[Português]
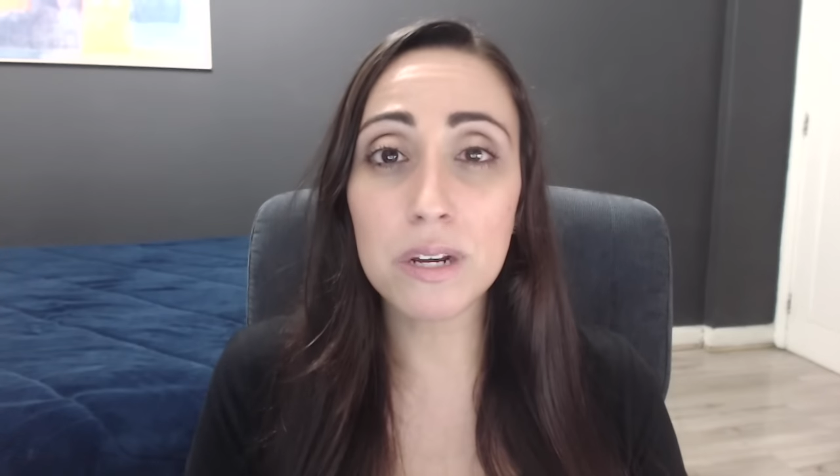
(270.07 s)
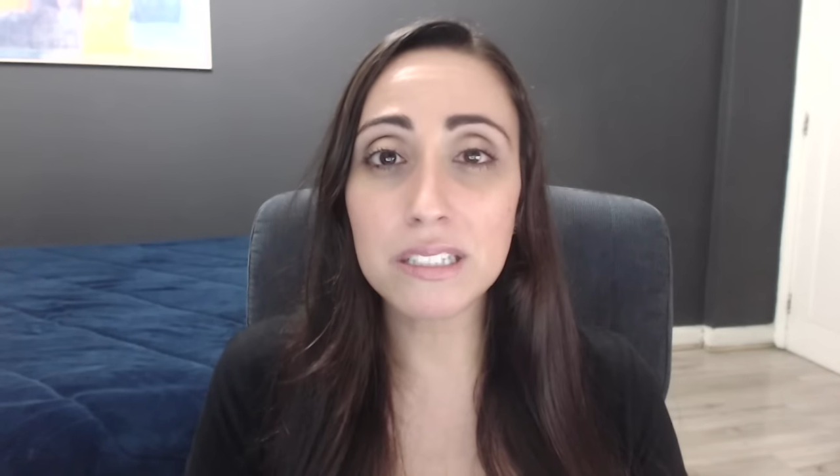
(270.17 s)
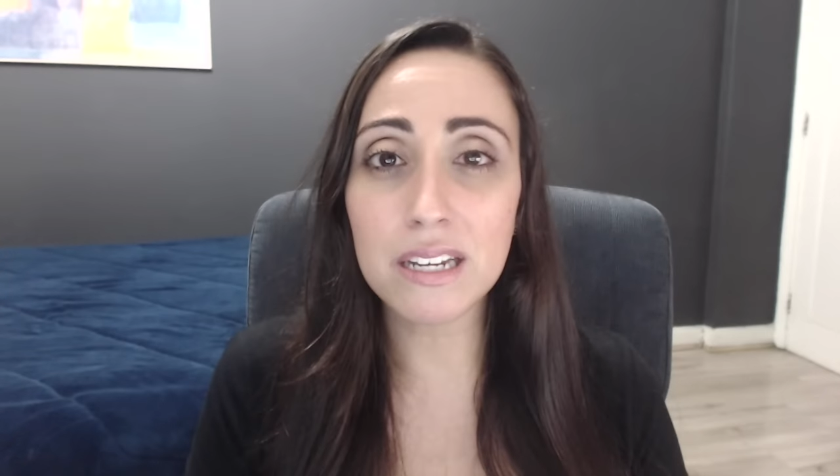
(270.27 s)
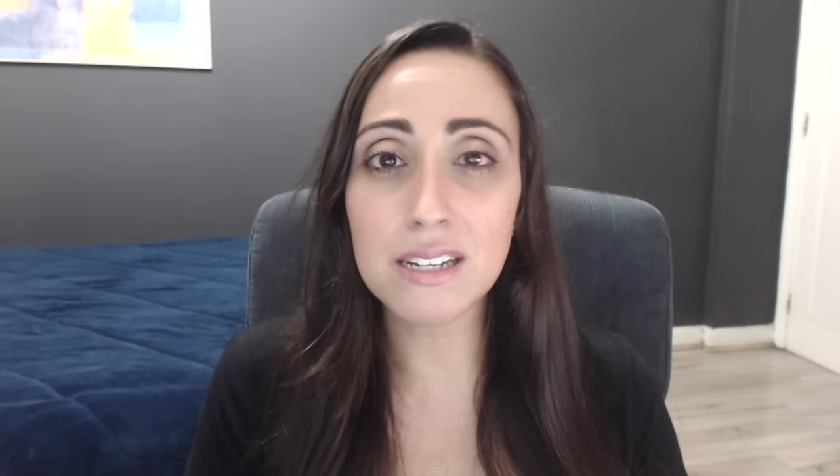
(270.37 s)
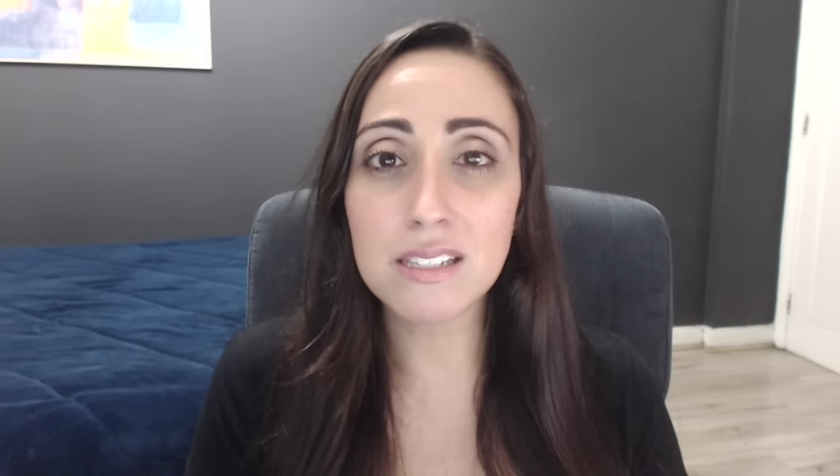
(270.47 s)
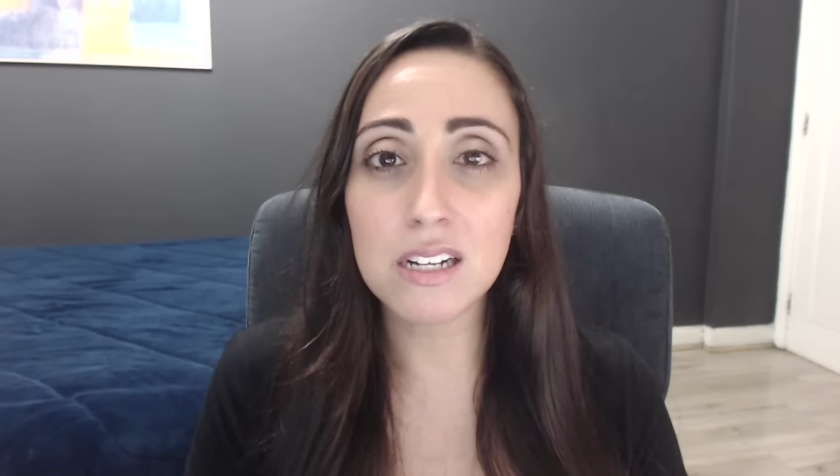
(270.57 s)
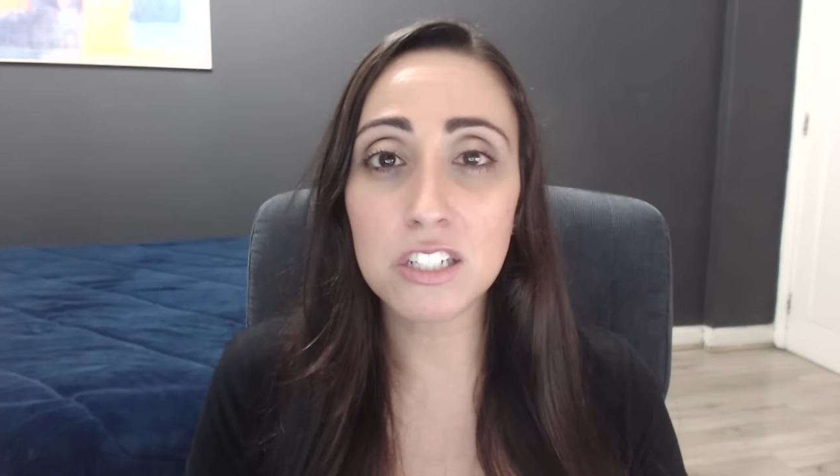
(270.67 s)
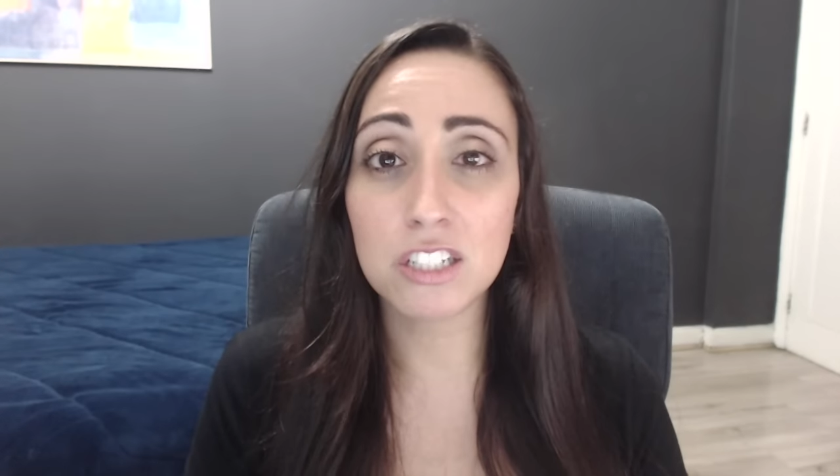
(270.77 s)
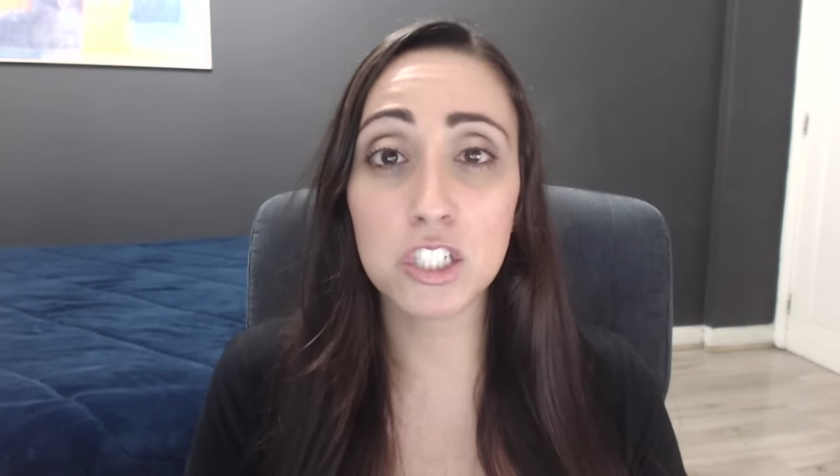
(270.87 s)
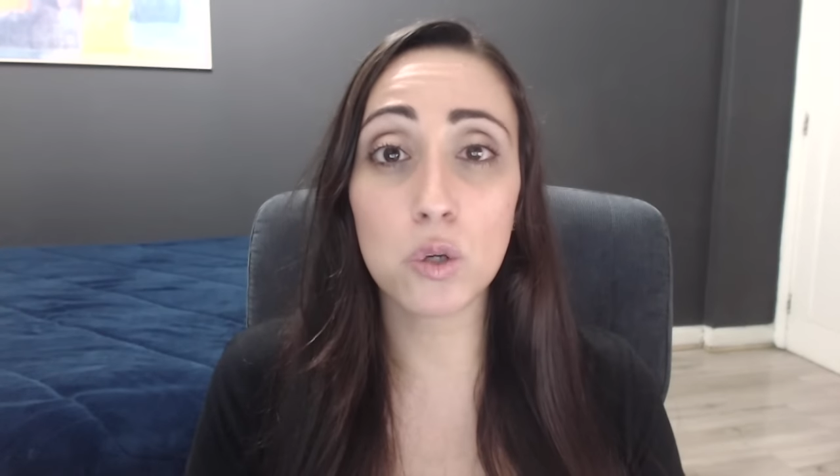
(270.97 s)
interessante
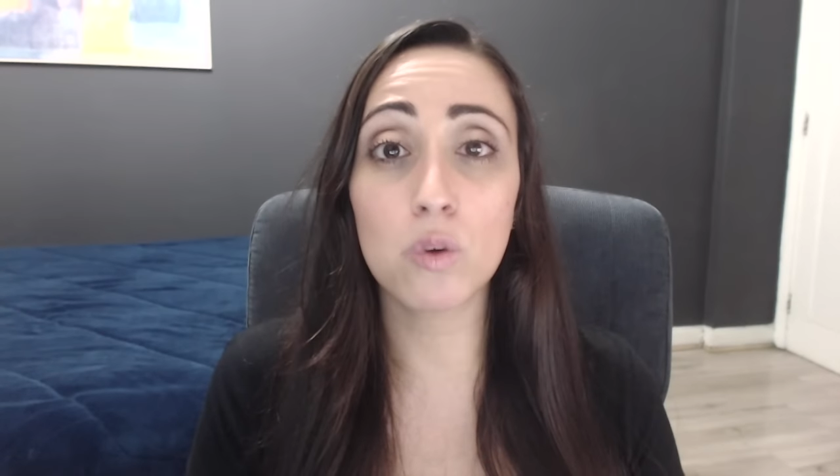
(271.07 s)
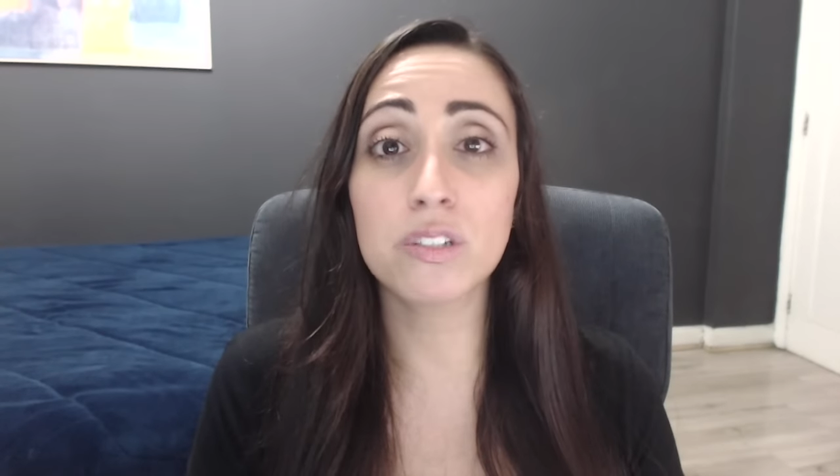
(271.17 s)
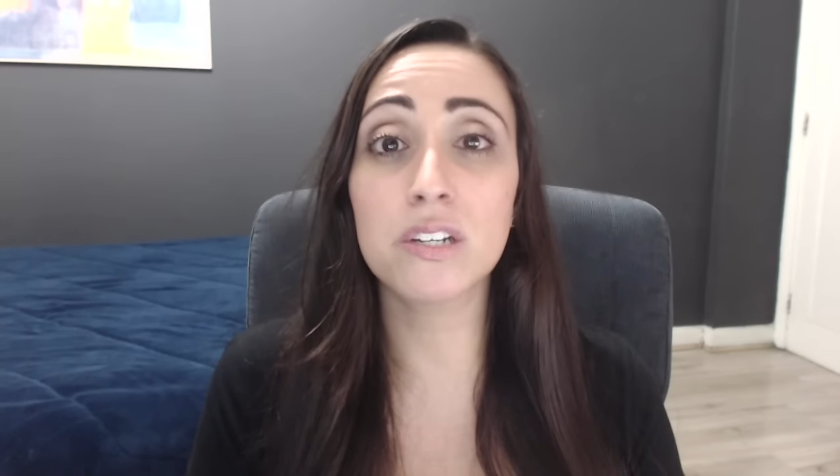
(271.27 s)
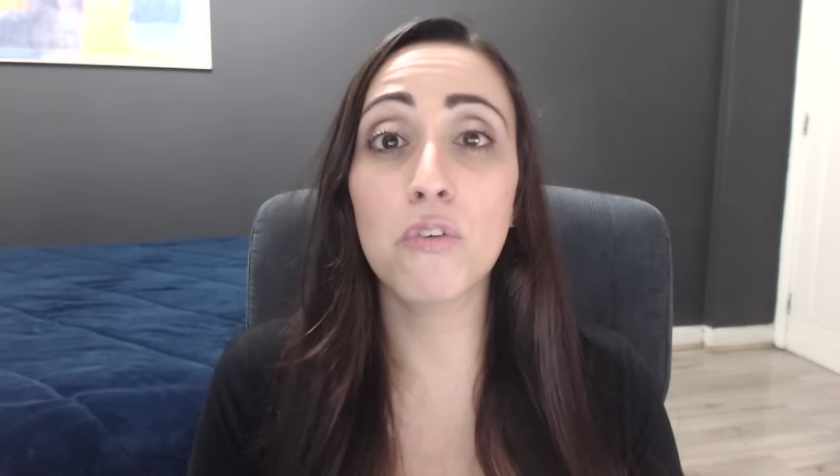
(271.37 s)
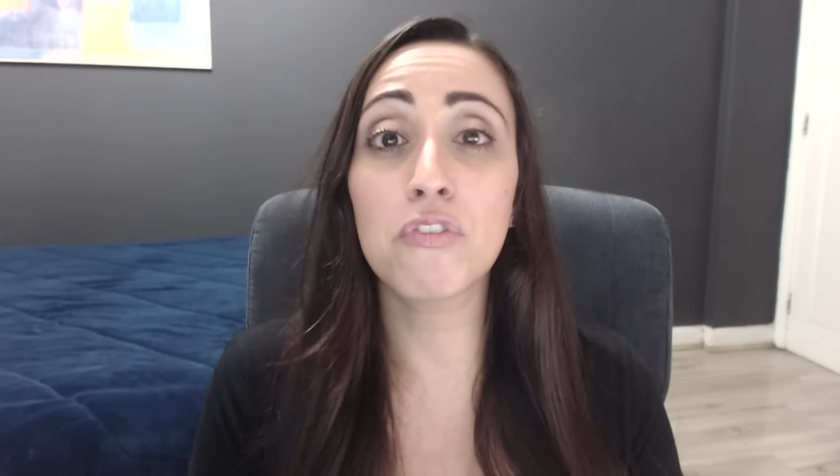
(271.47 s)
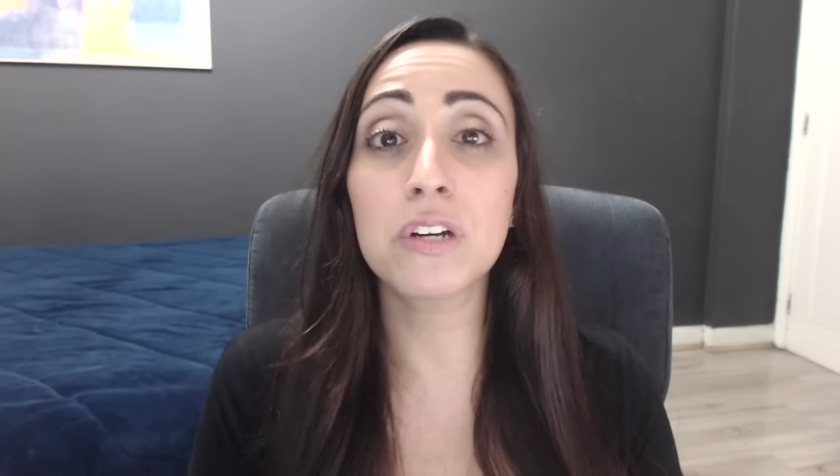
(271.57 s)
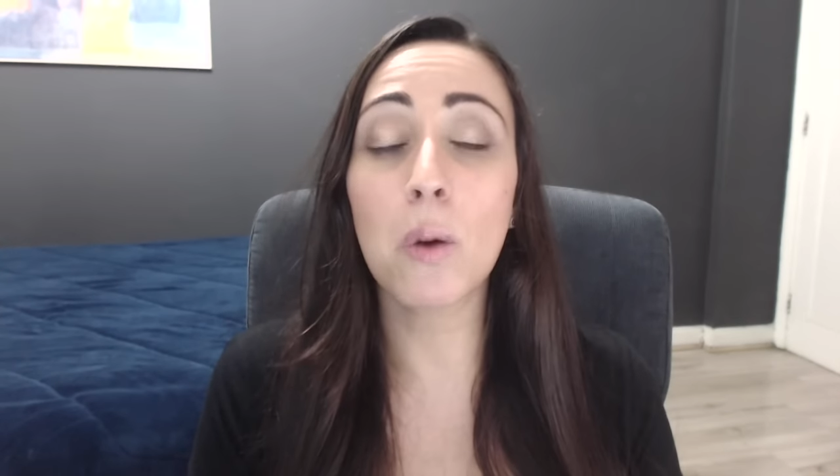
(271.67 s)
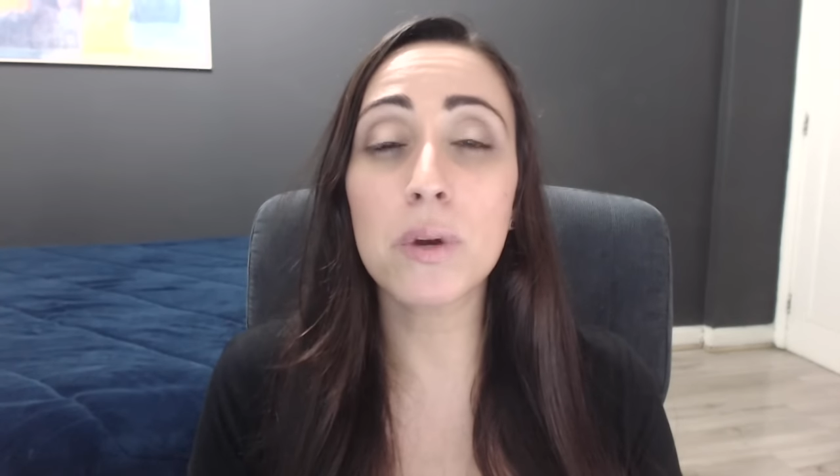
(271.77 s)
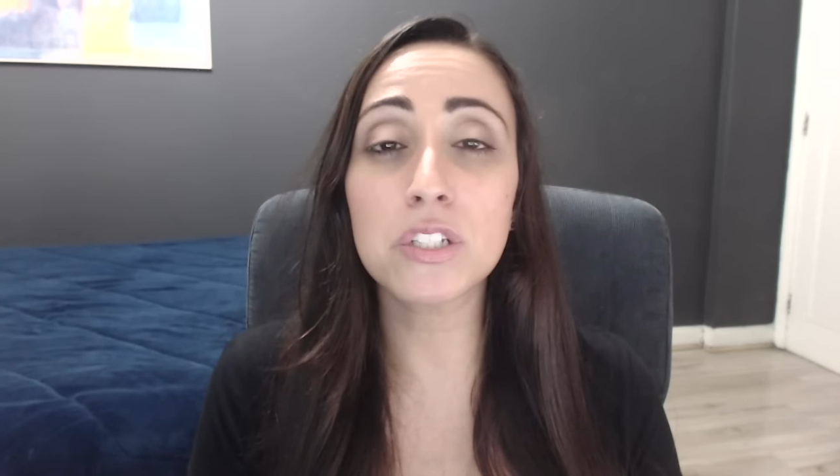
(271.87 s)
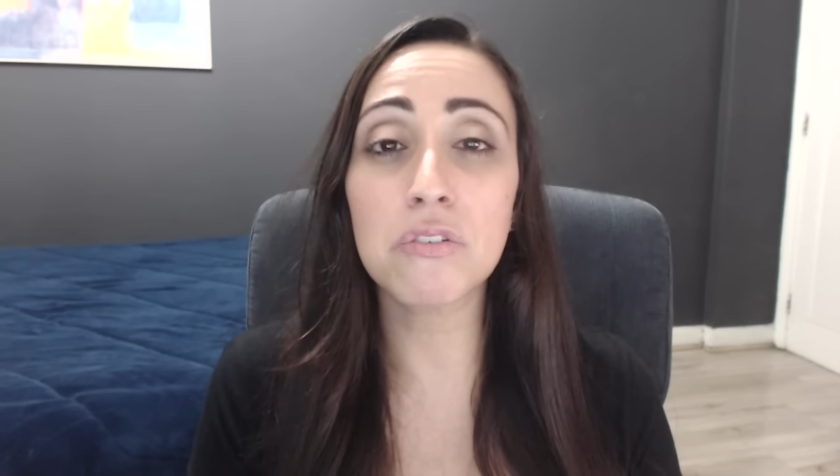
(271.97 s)
que a gente conseguiu
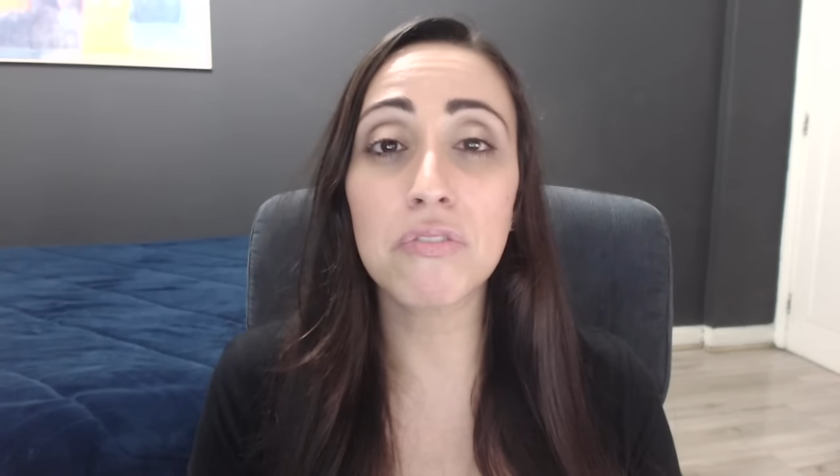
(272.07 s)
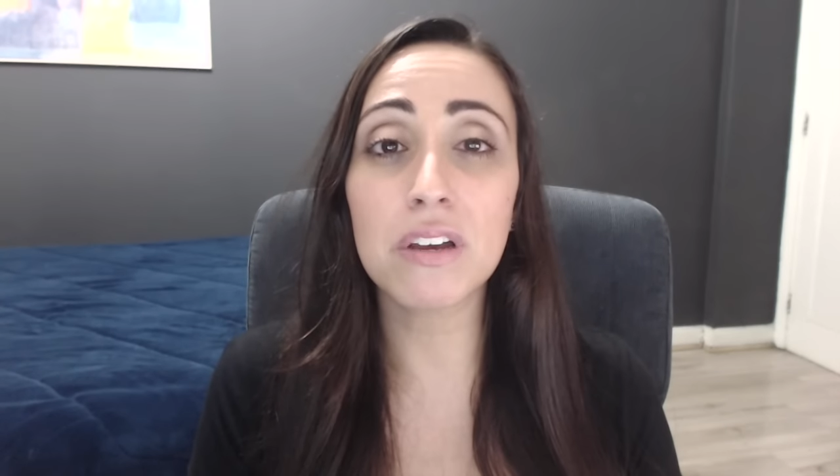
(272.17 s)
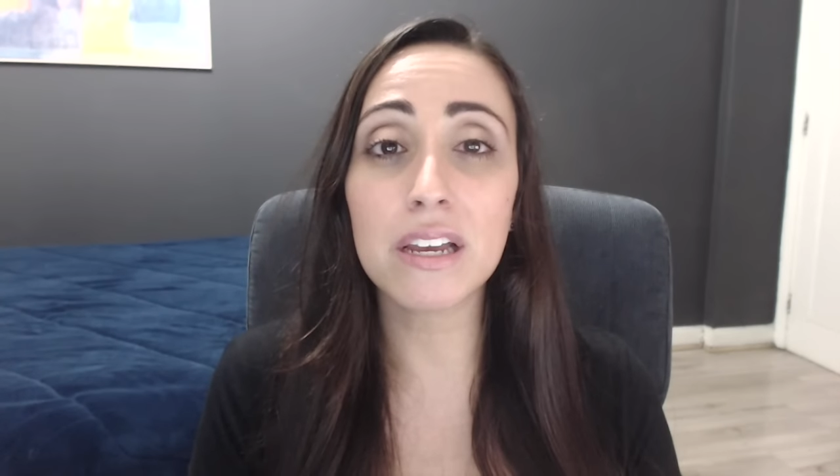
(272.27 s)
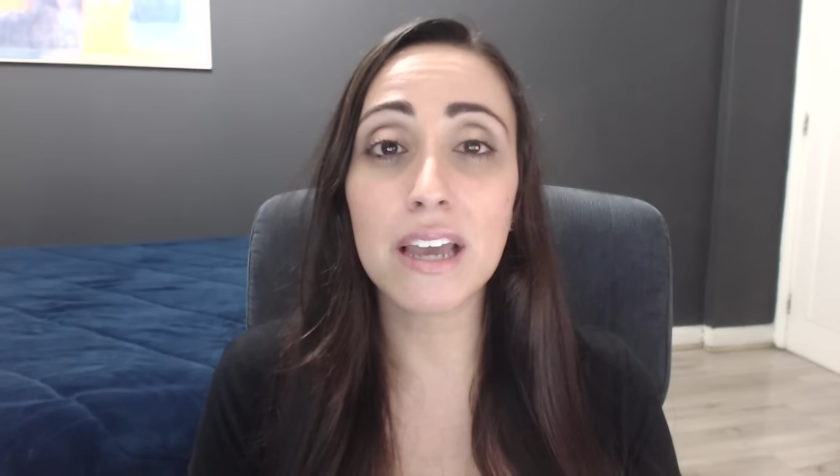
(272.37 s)
finalmente ver,